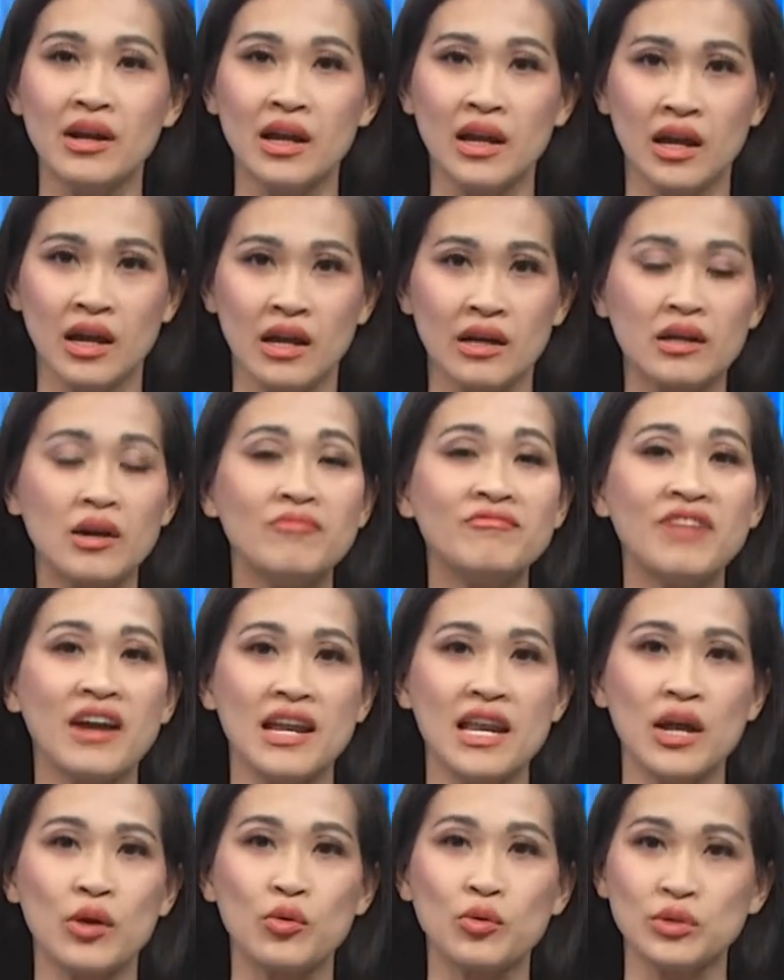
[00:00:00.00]
ờ, không phải
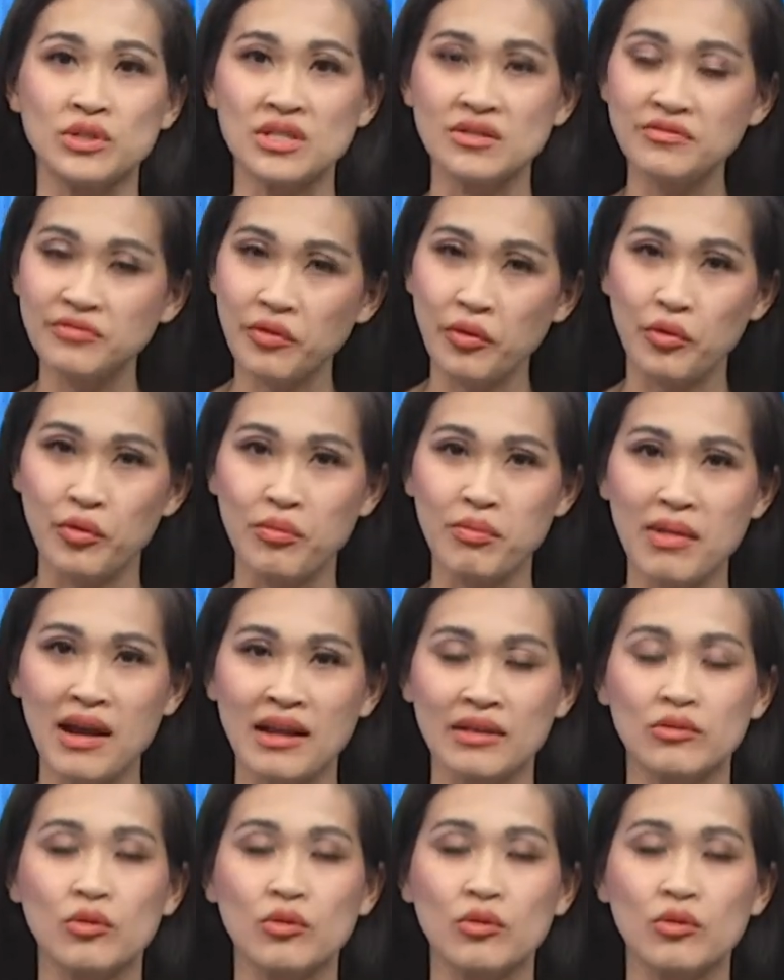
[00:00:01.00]
là của chính phủ mà